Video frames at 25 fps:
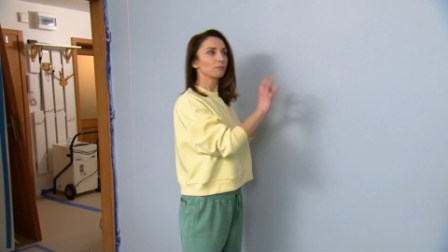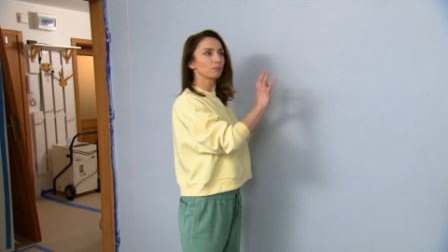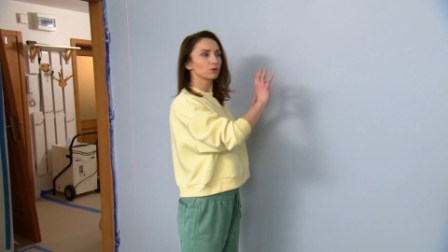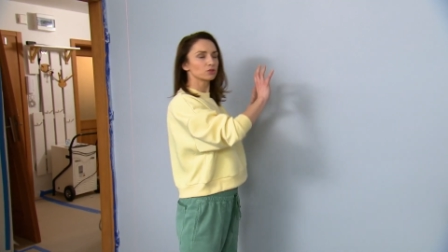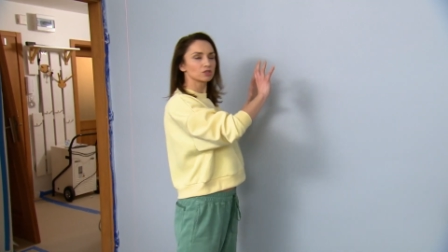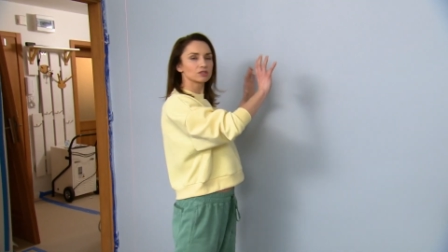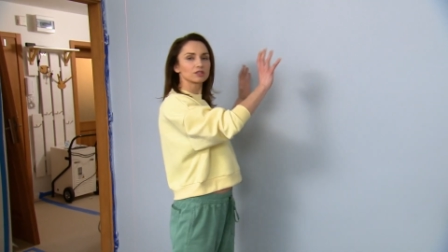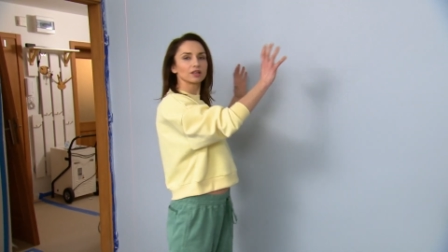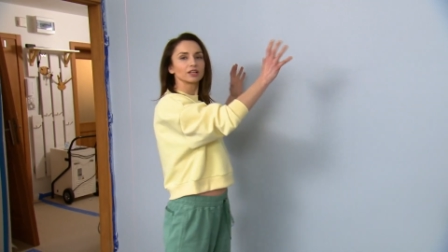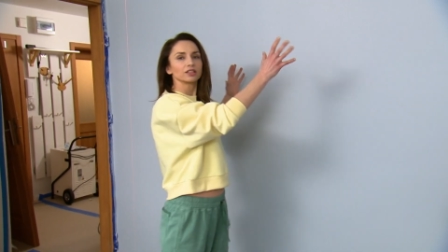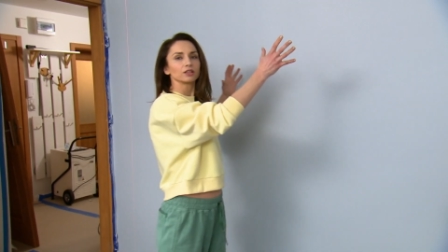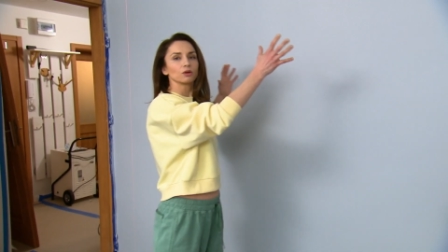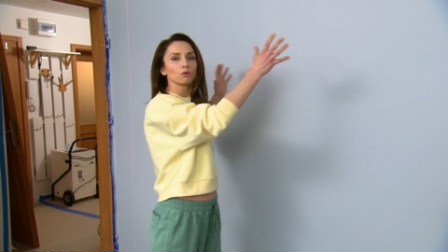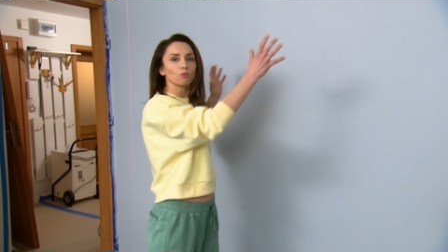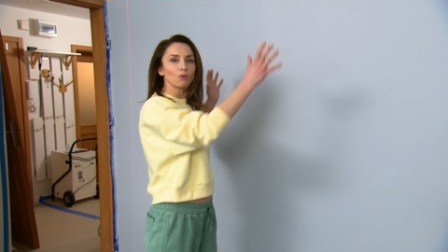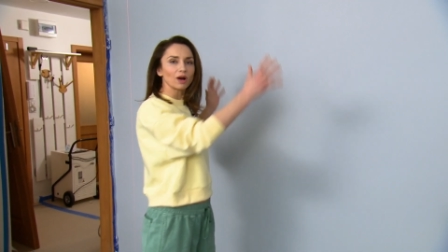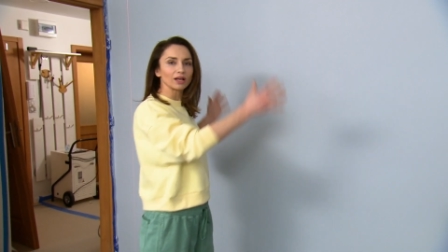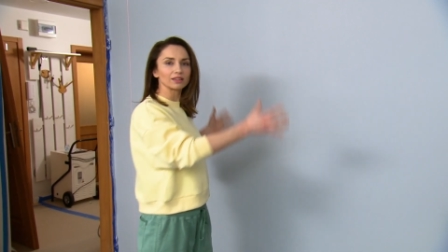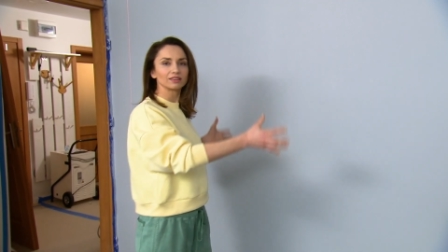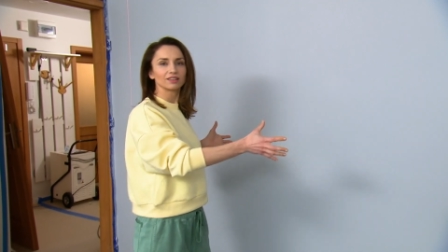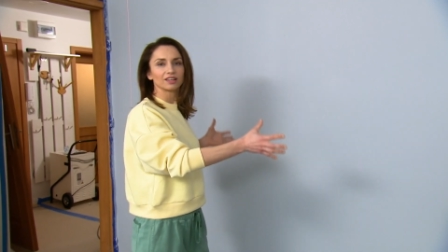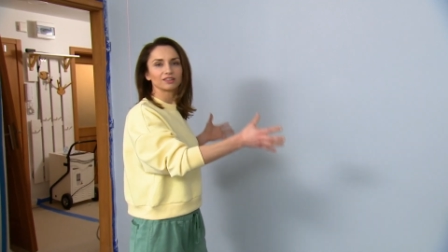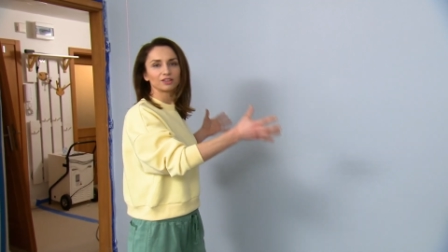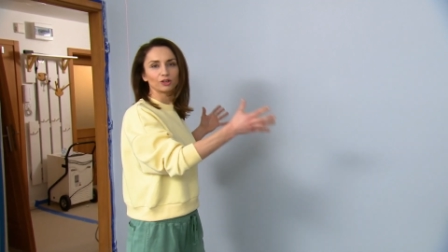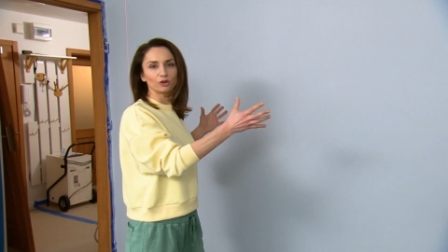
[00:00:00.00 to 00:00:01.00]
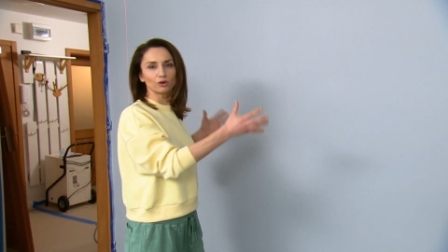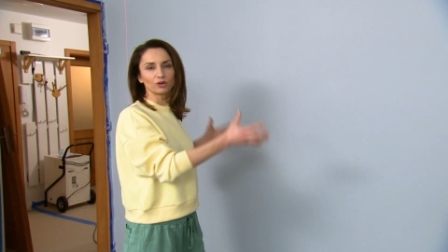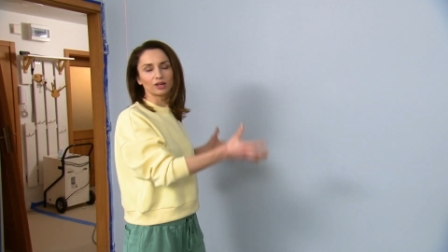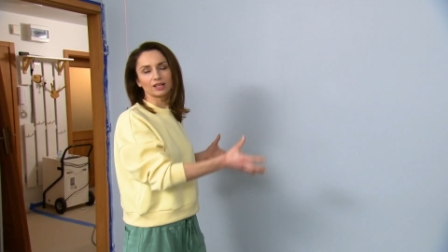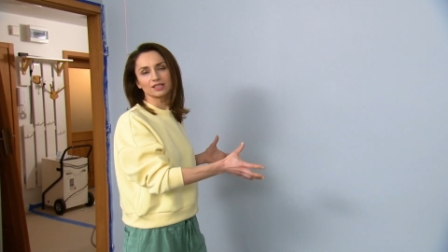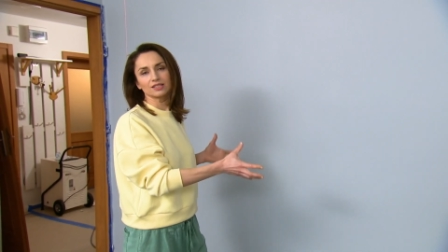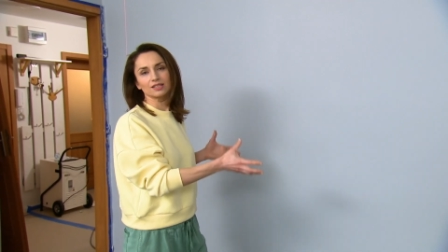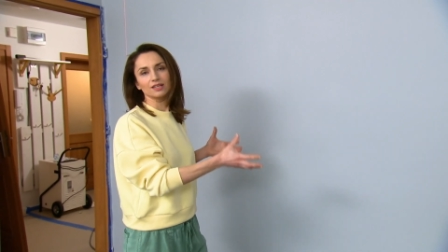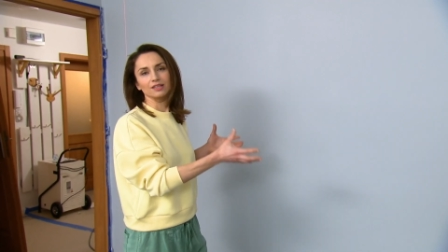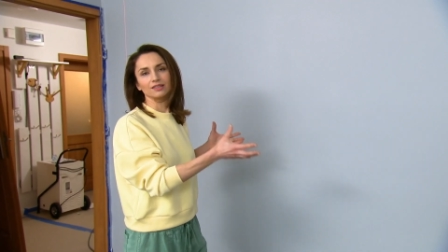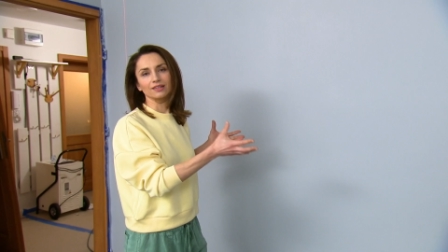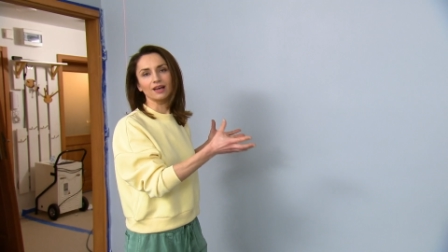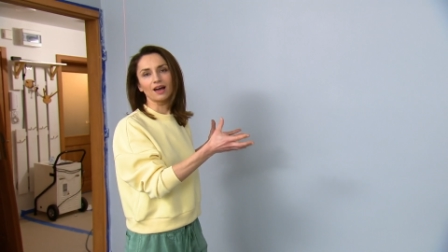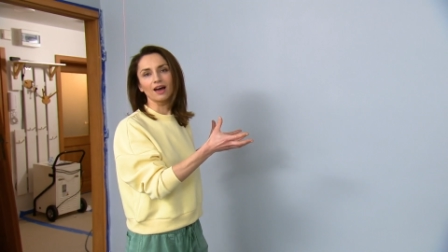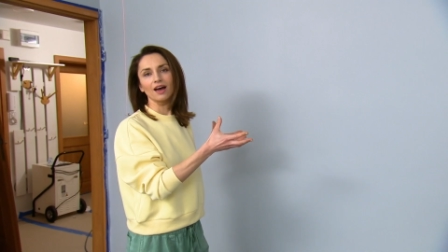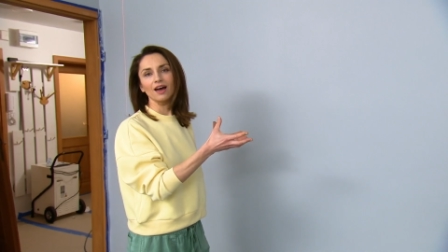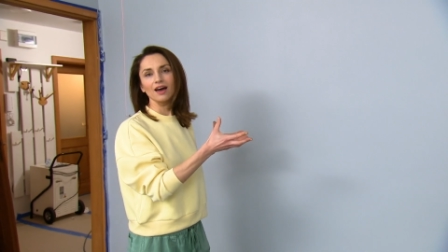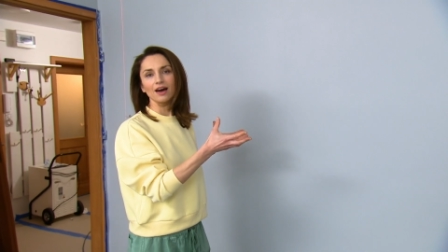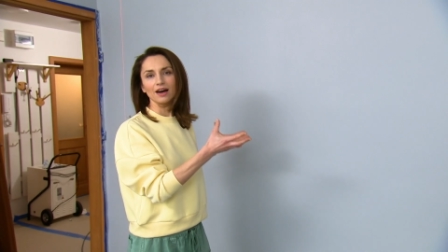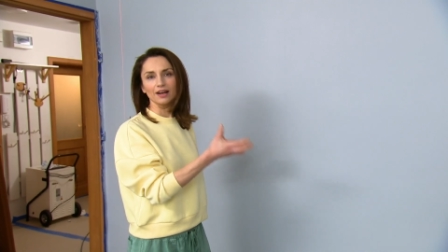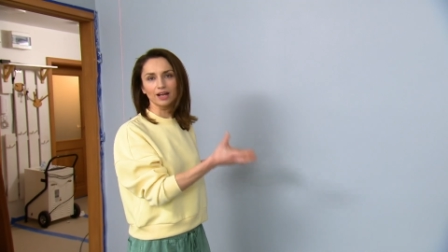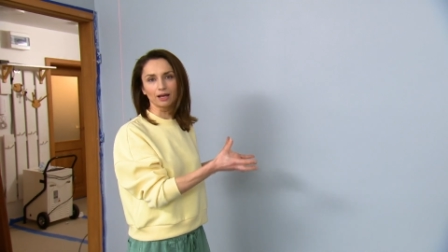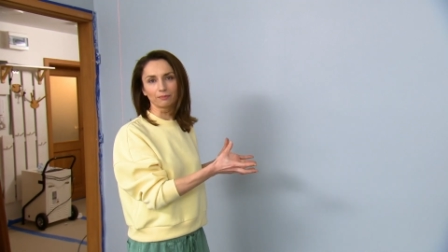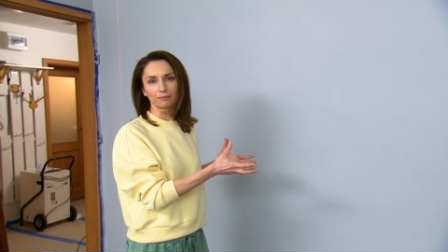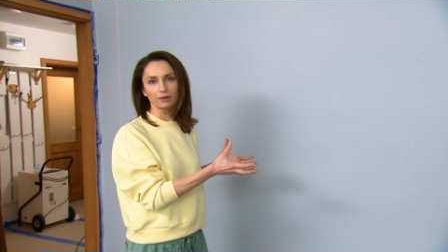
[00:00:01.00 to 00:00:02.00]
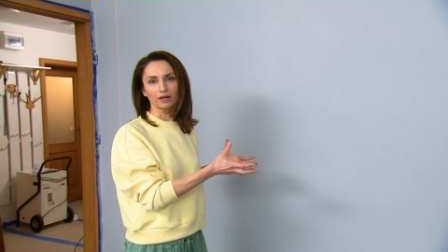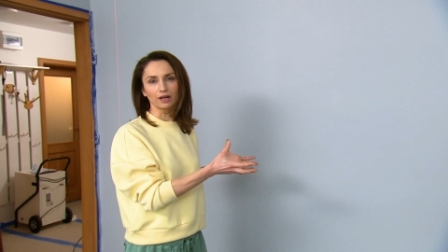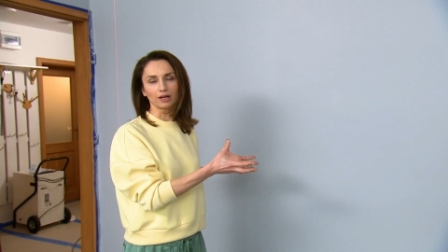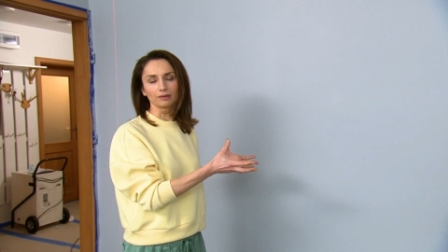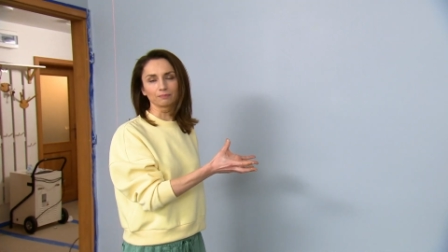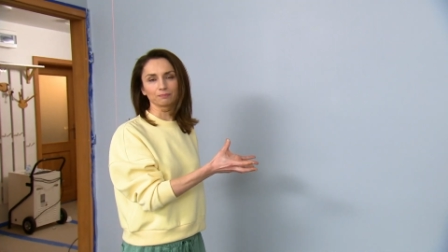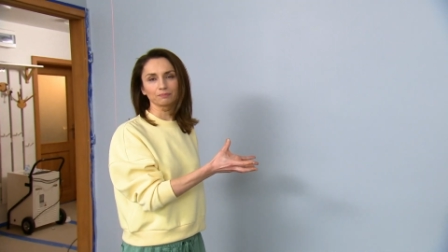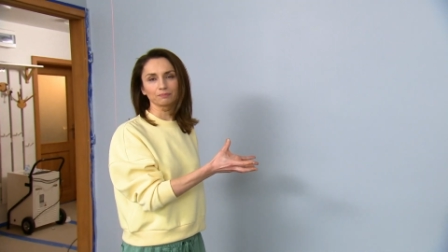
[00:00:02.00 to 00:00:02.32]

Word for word: pozostanie ładna dekoracyjna ramka.